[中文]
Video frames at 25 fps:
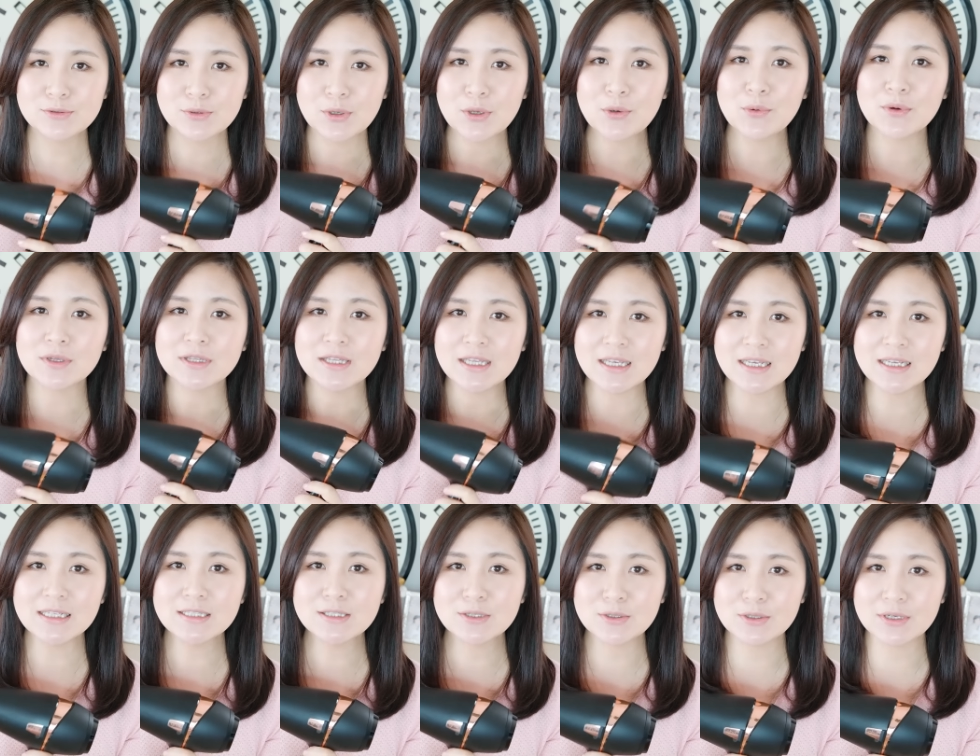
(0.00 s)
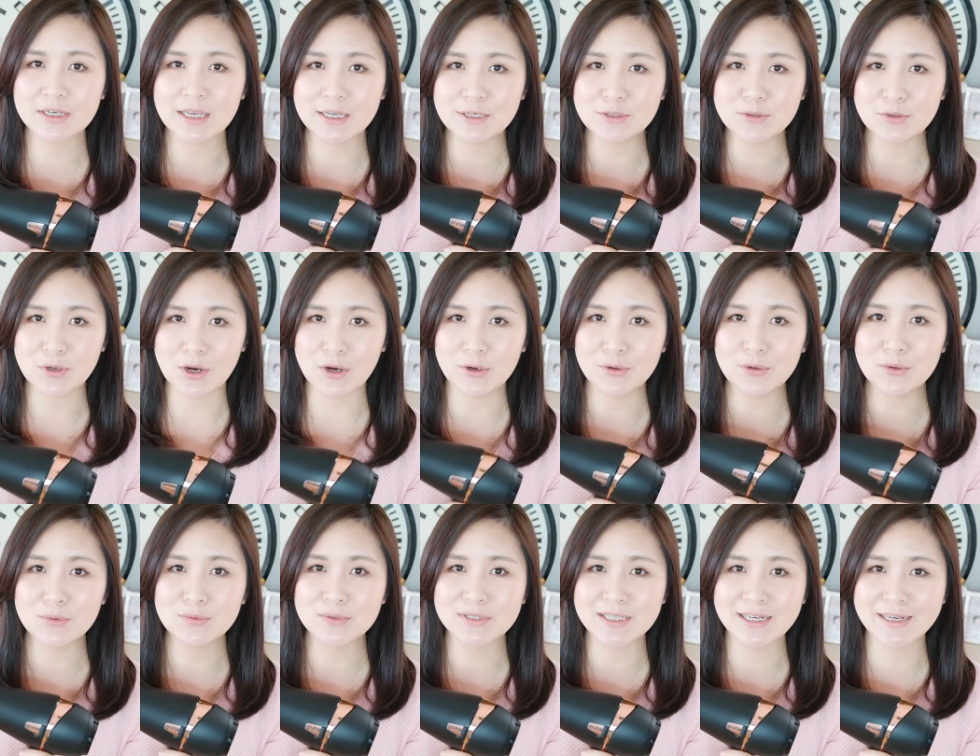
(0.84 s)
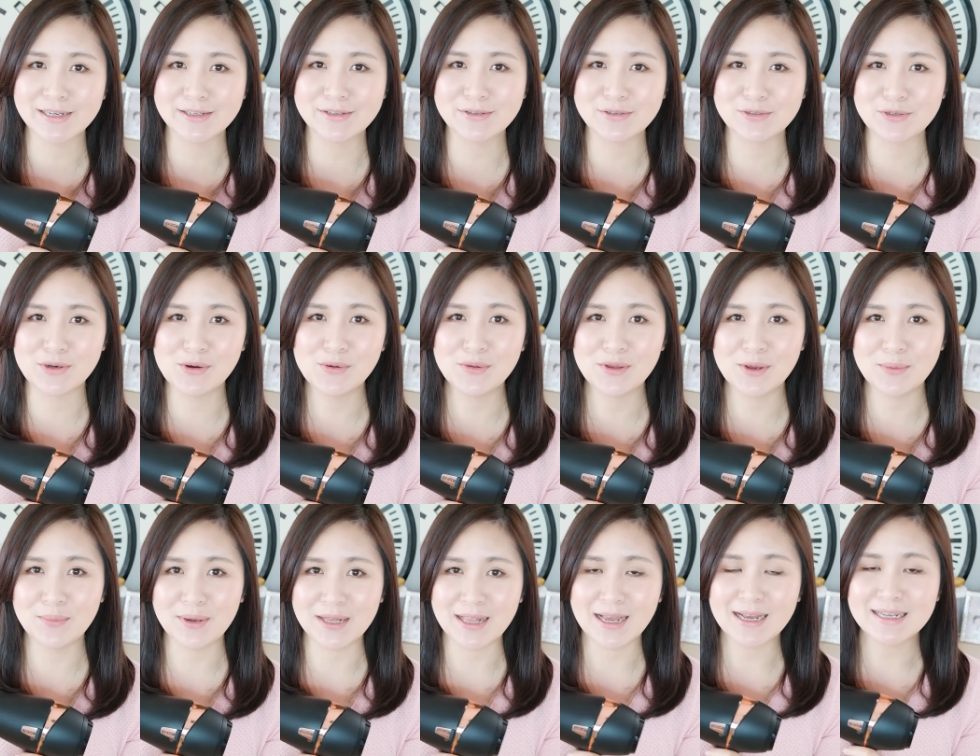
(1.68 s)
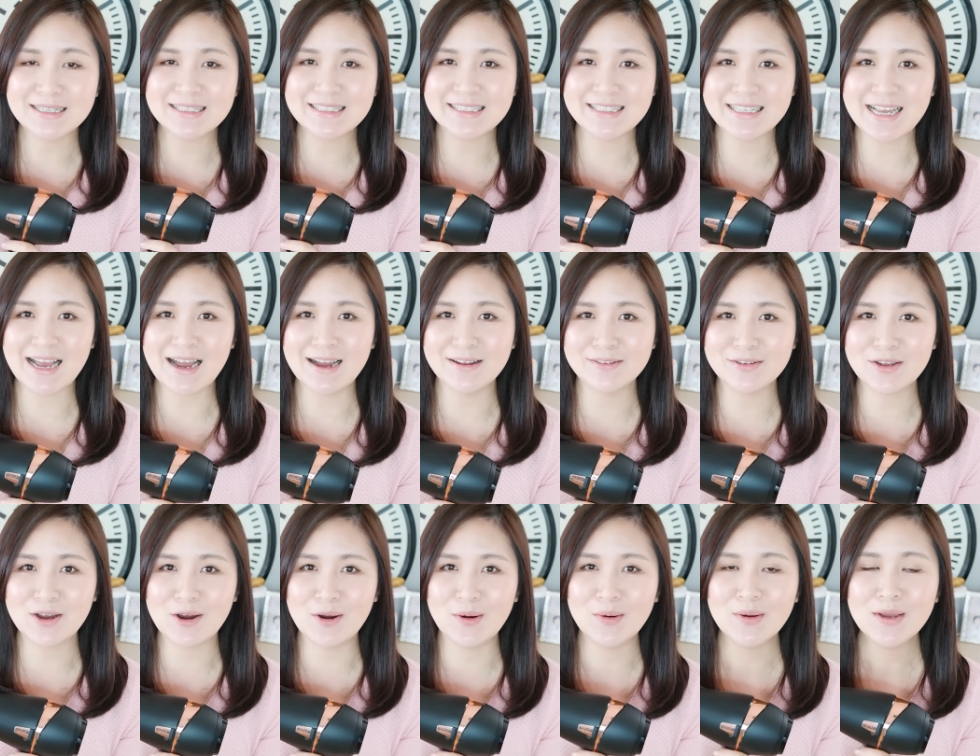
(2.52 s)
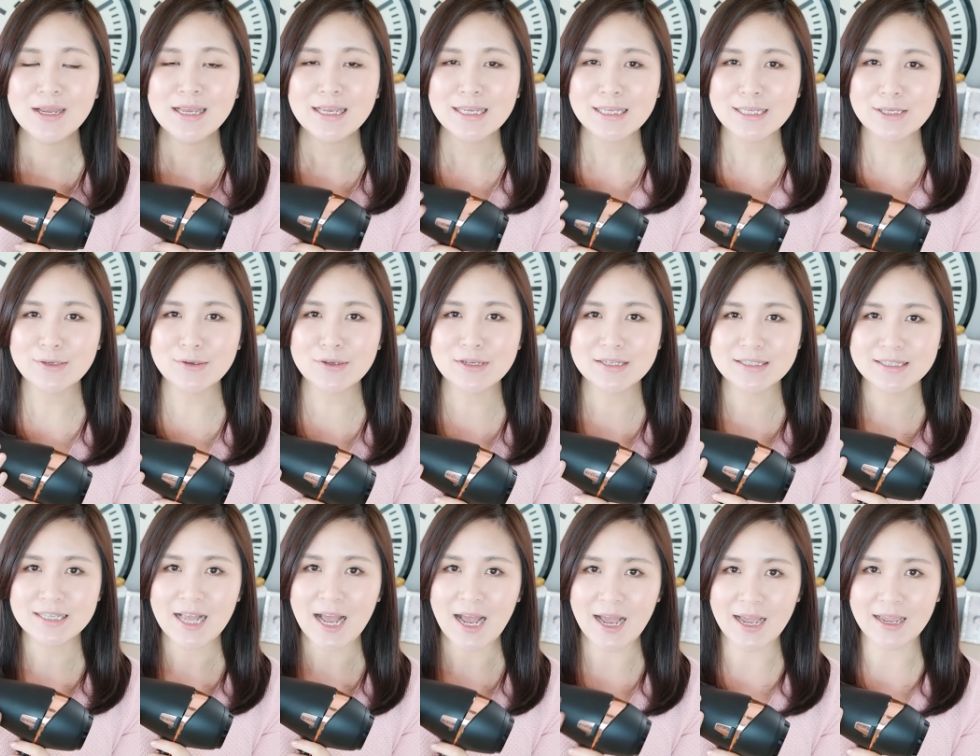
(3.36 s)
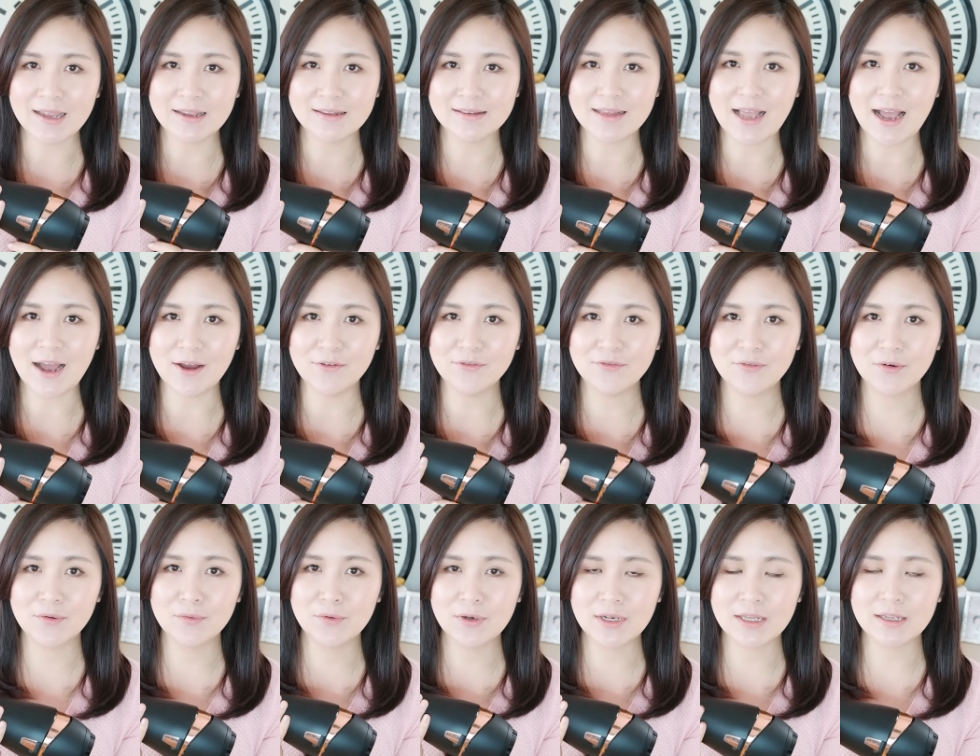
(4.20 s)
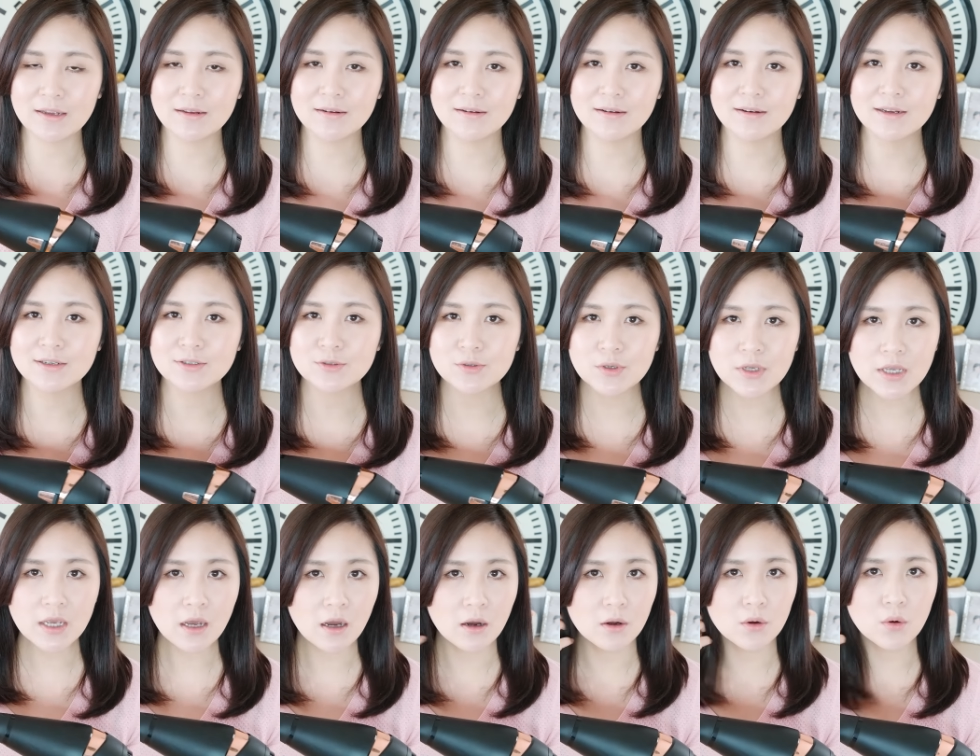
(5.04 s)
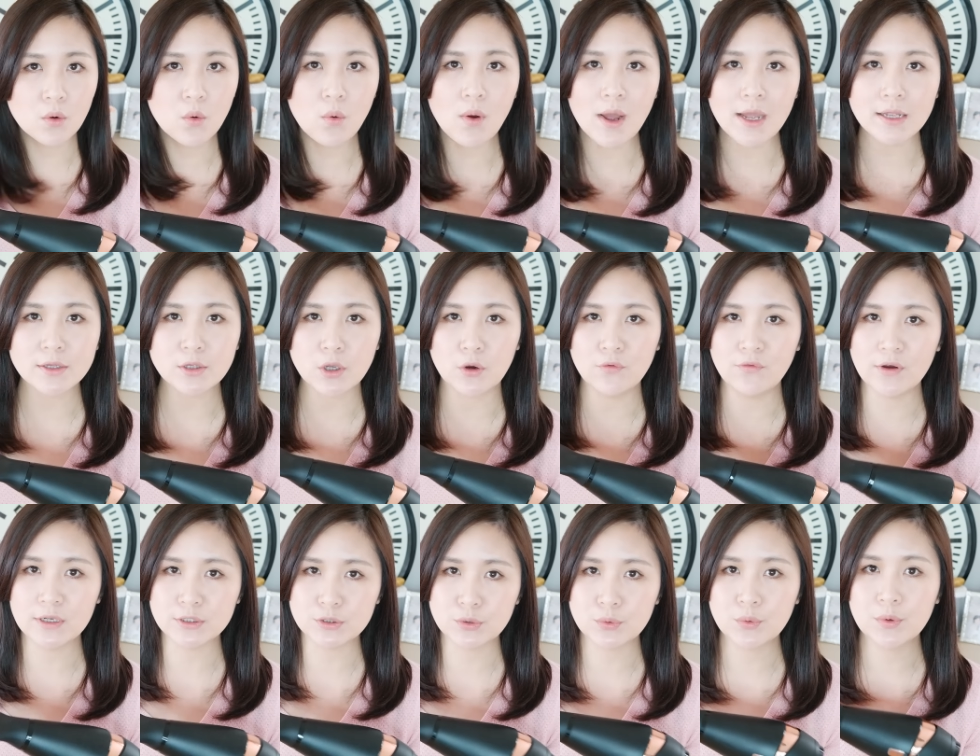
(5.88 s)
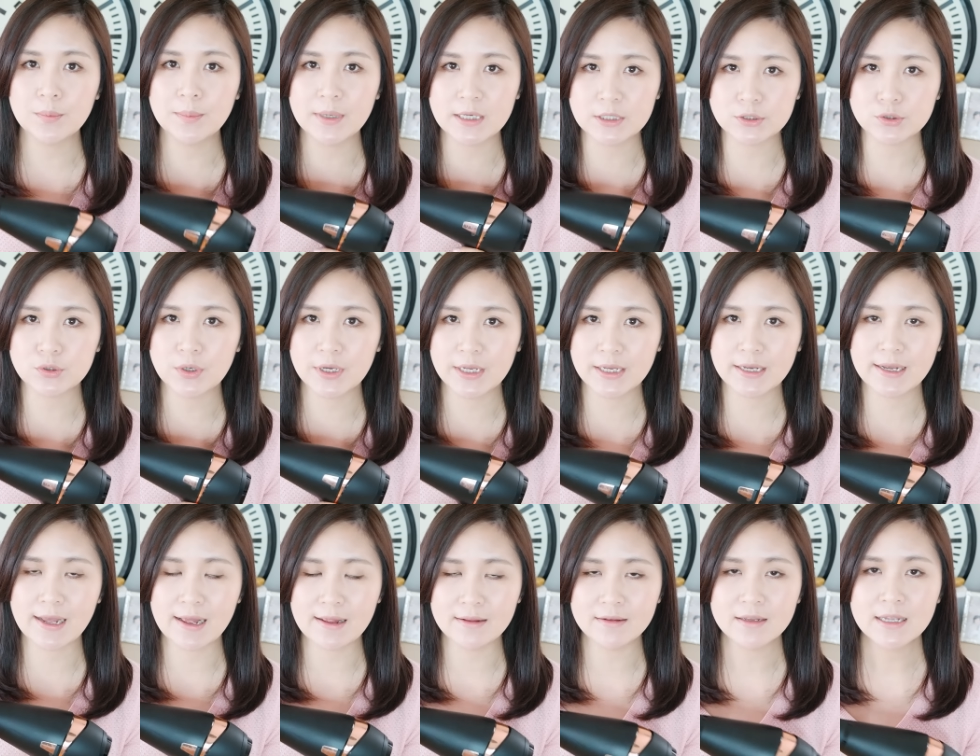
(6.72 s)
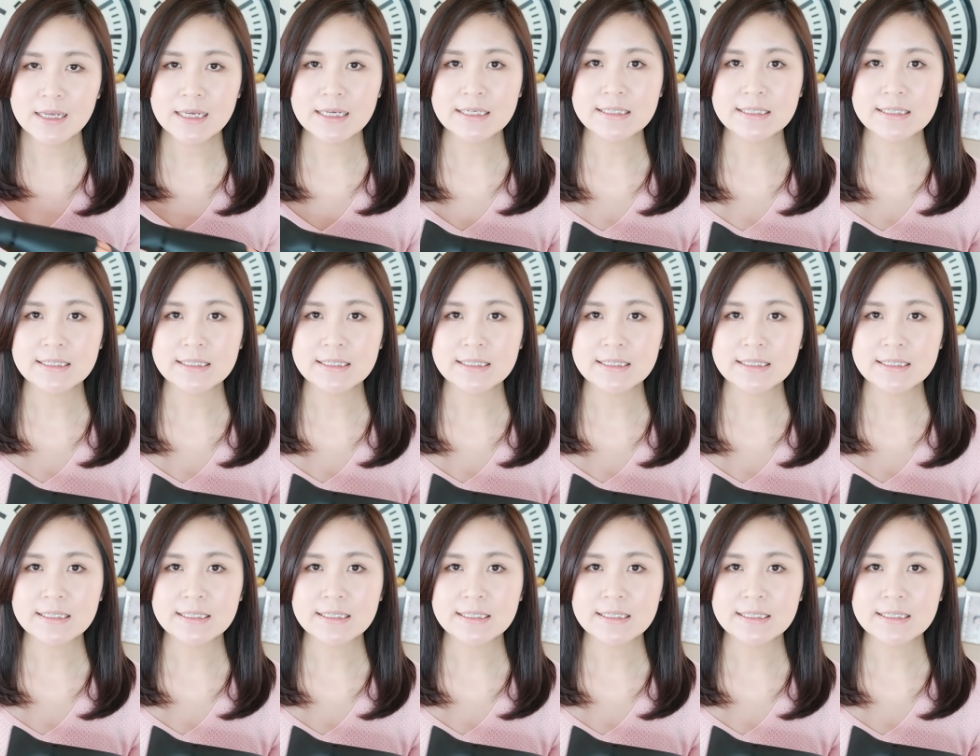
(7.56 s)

所以我第一次给雪儿用这个的时候呢，把它吓到，因为太大风力了，所以很快头发就会被吹干。